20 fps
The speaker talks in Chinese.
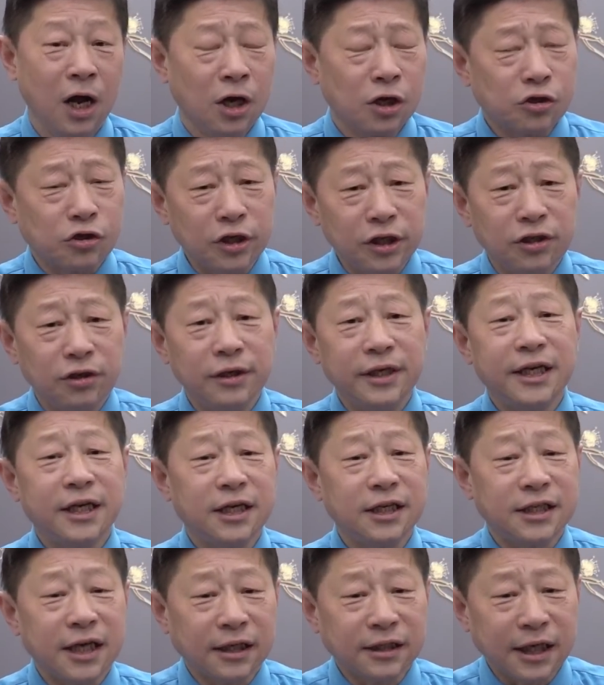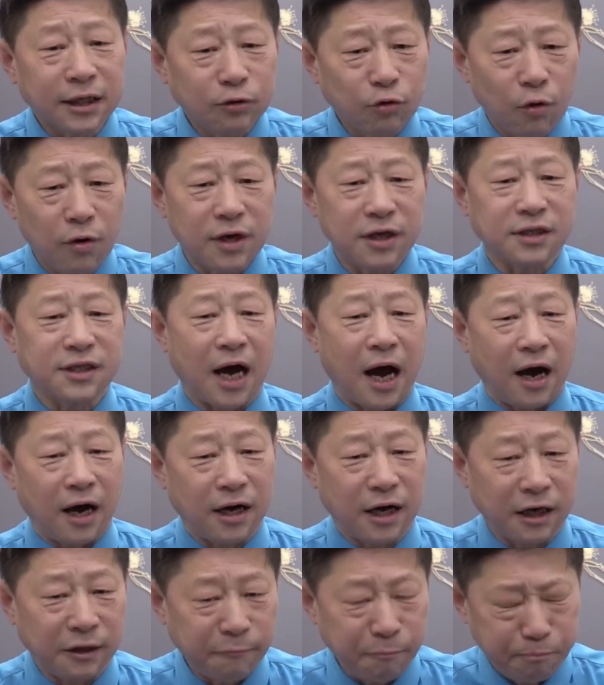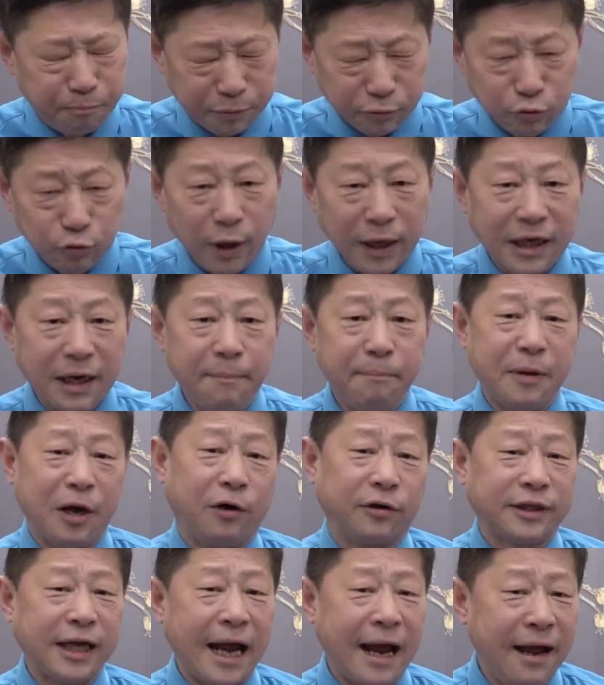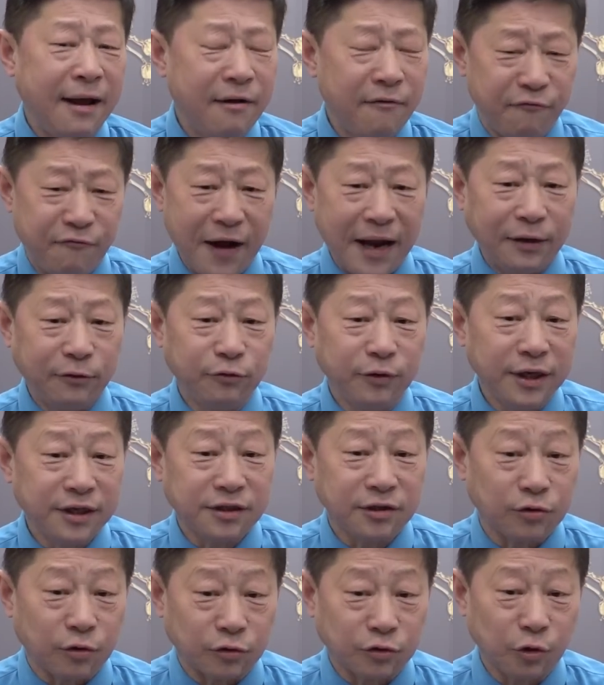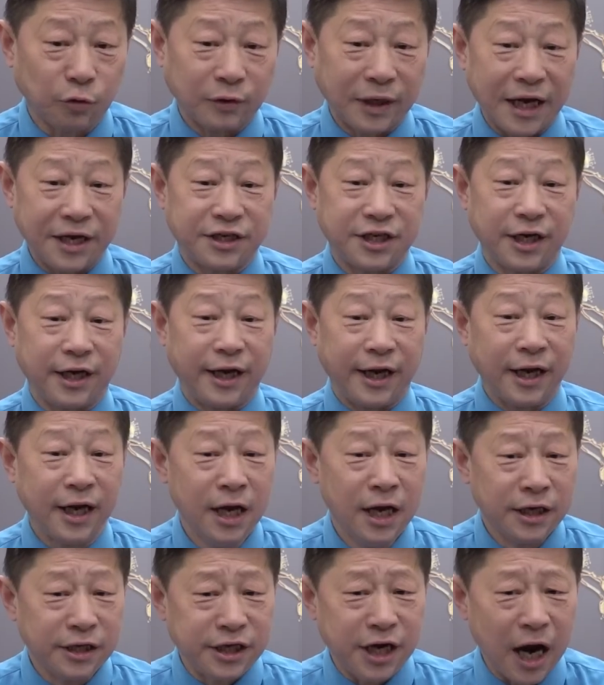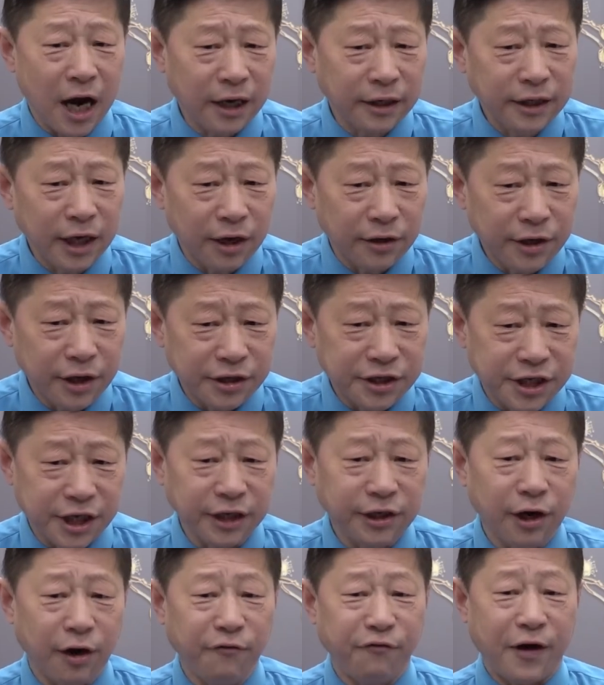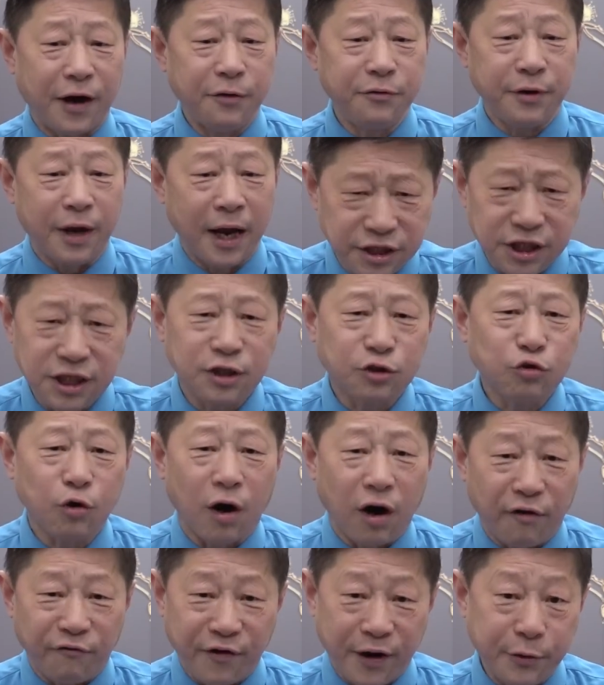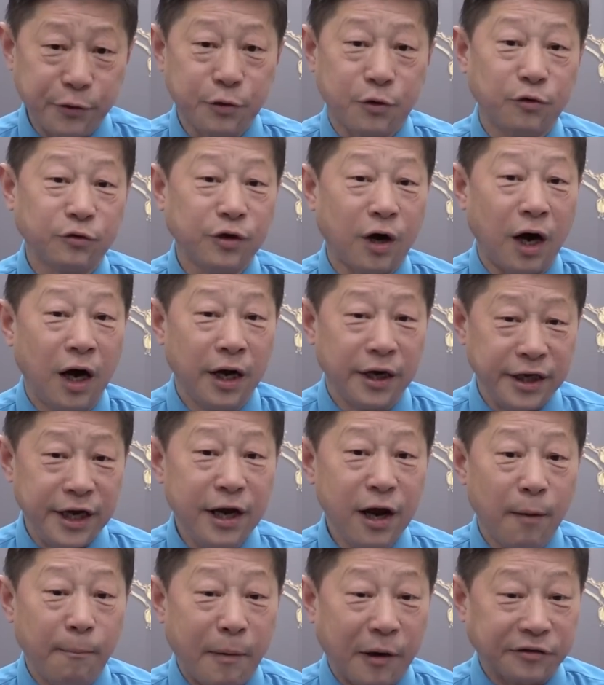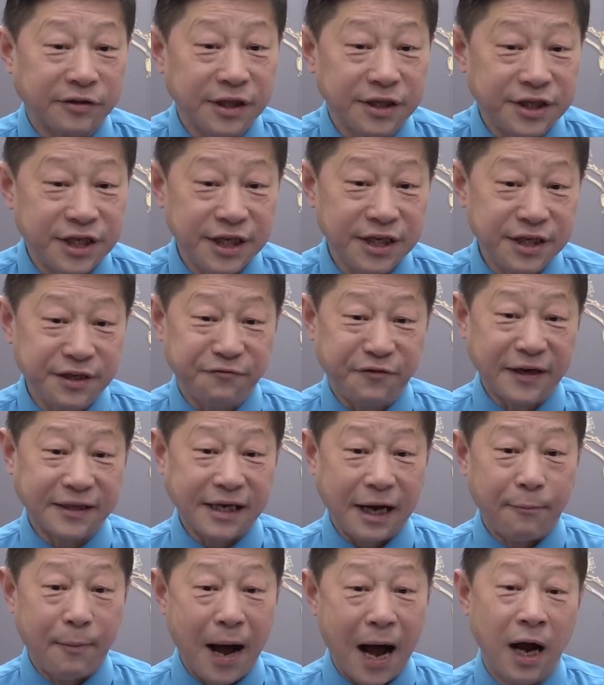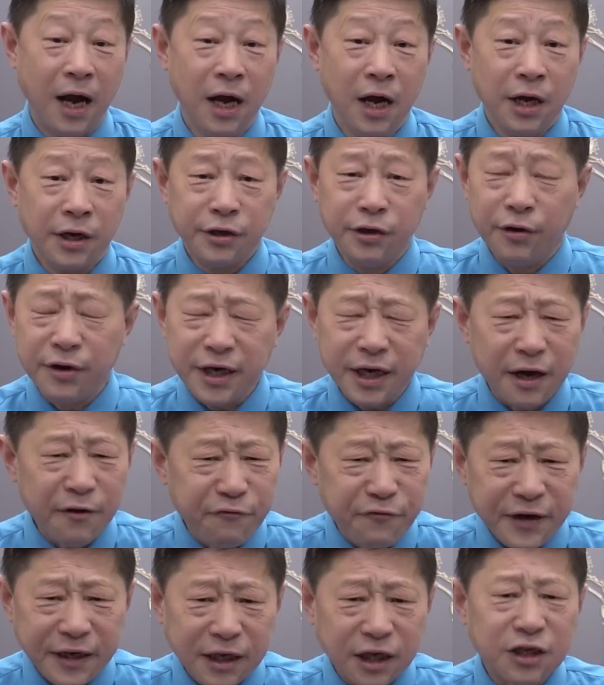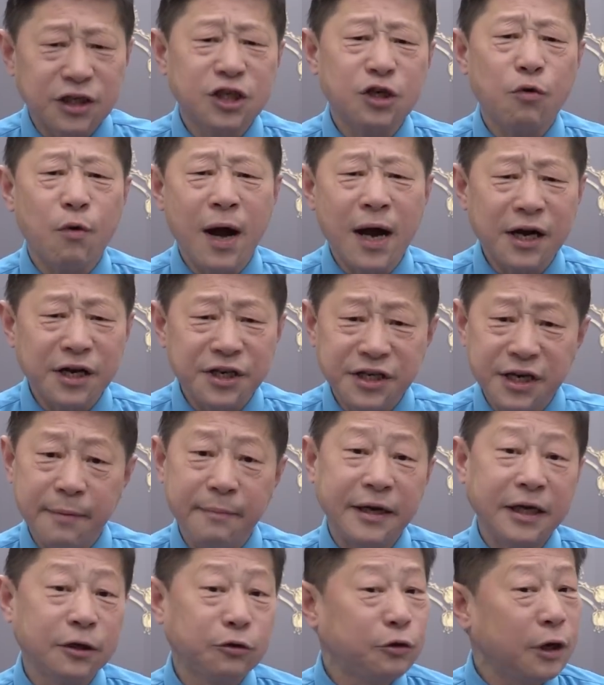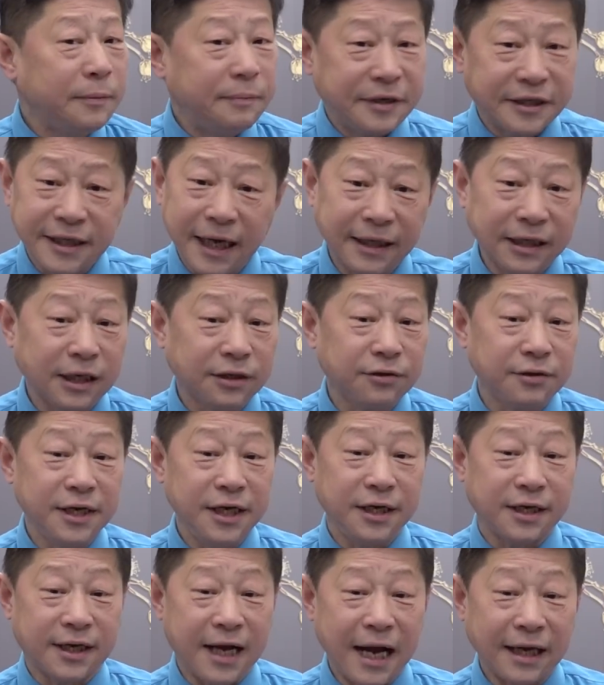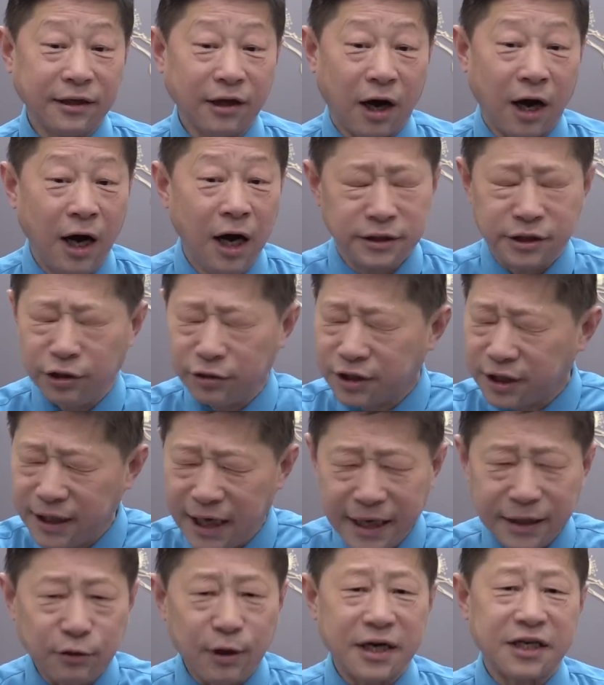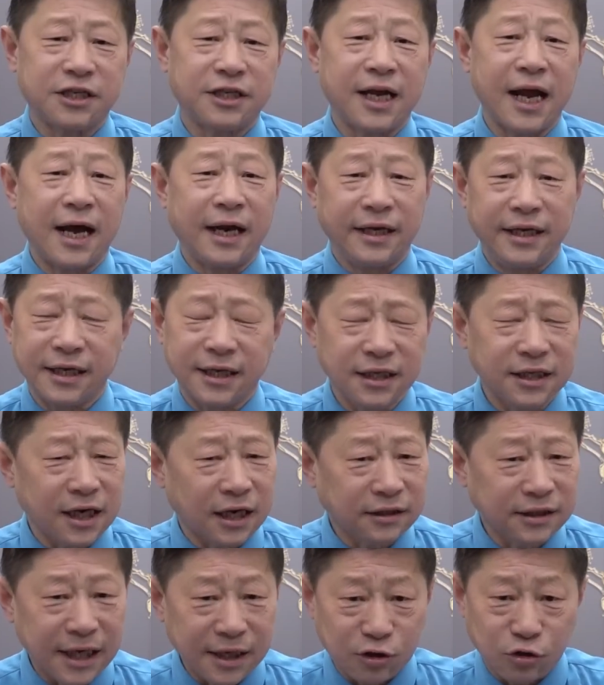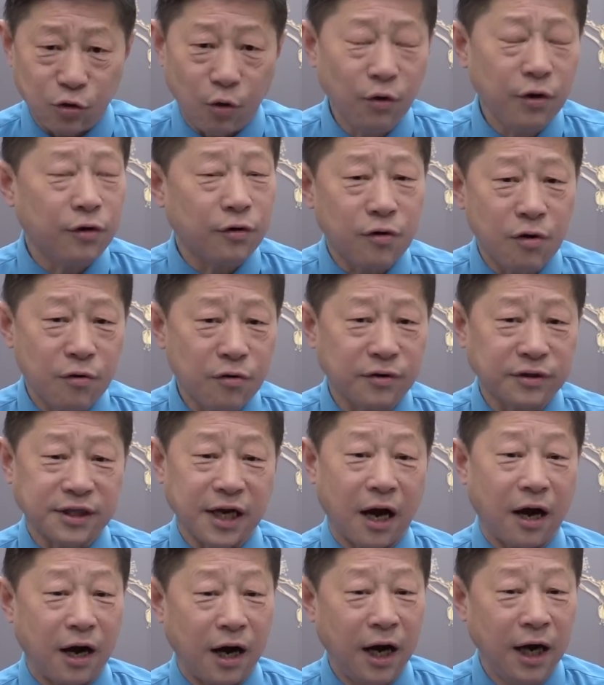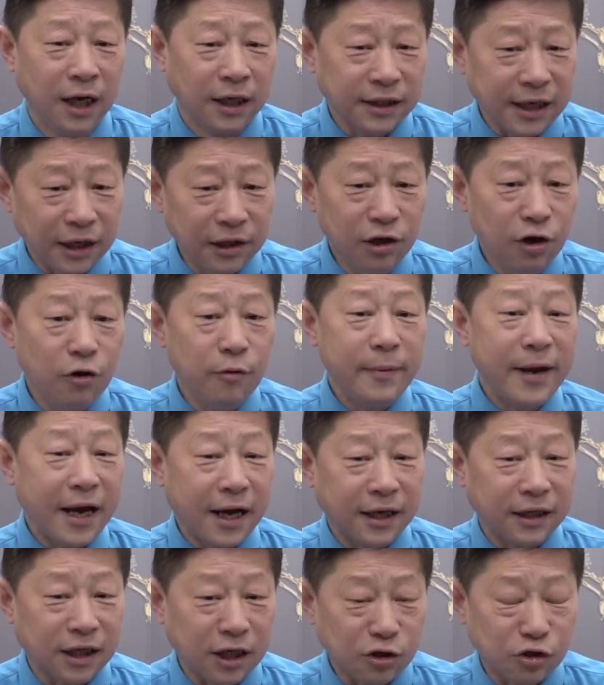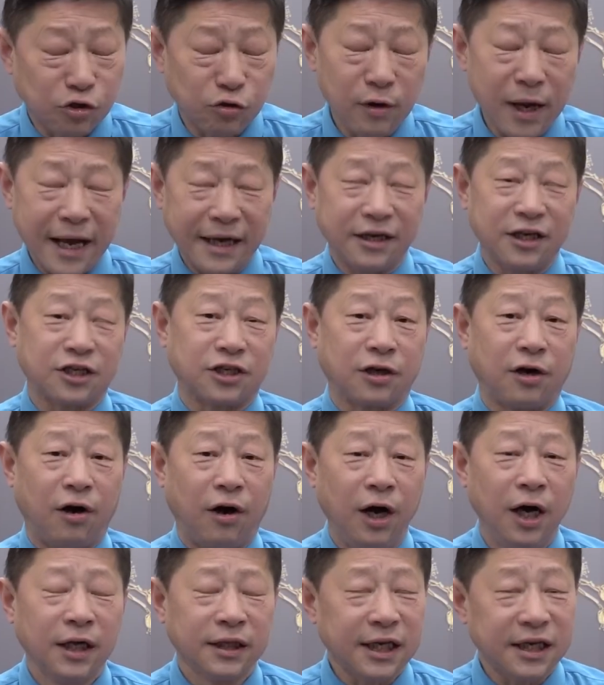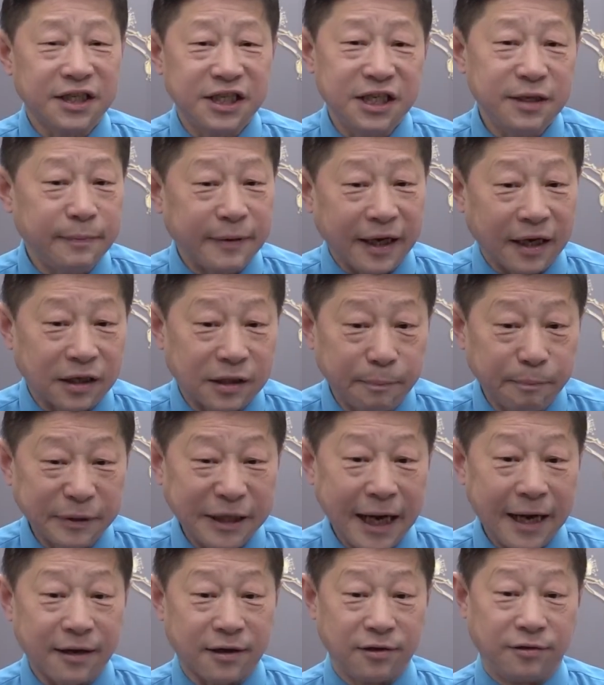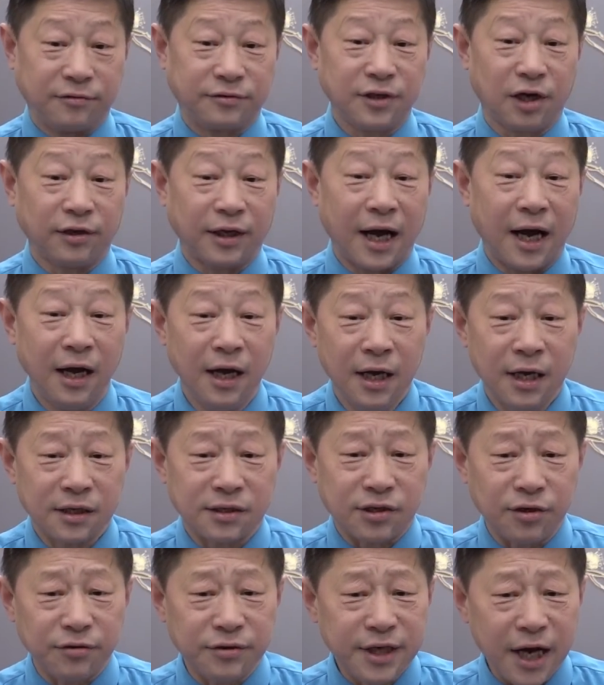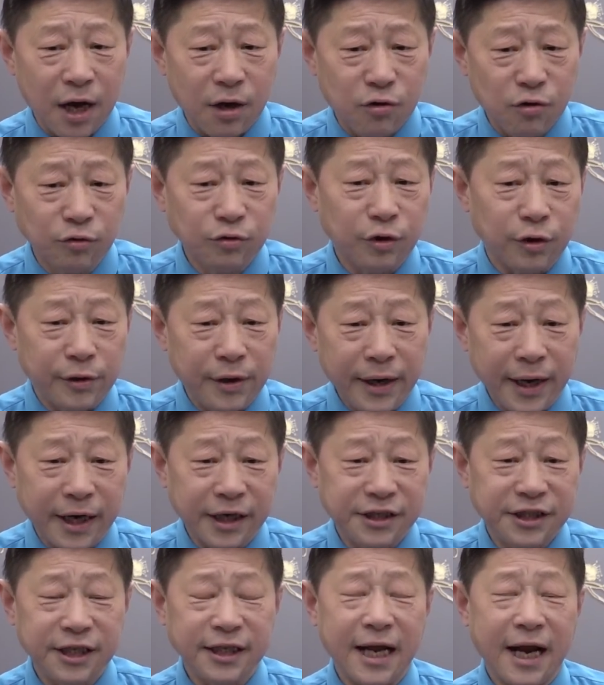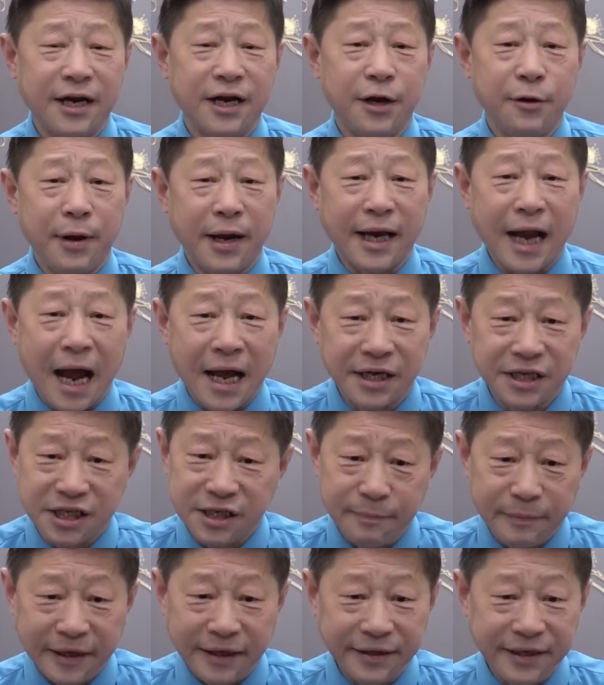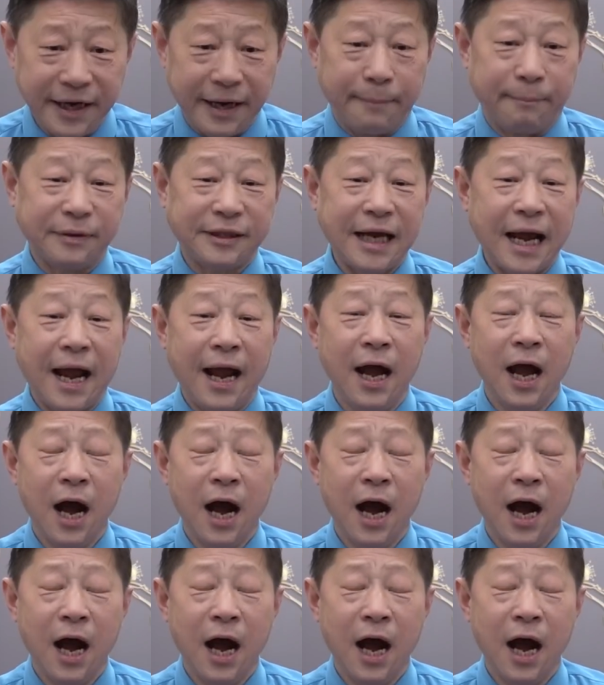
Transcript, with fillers: 所以说，李克强在多个场合不断的表态。反对这种动态清零，强调要协调防御，既做好防御工作，也要保证经济发展嘛。有一个非常直观和鲜明的对比，大家都可以看到，就是那段时间啊，李克强在所有公共场合，他露面和他出来的时候，他基本上是不戴口罩的，手下工作人员和接待人员呢，基本上也不戴，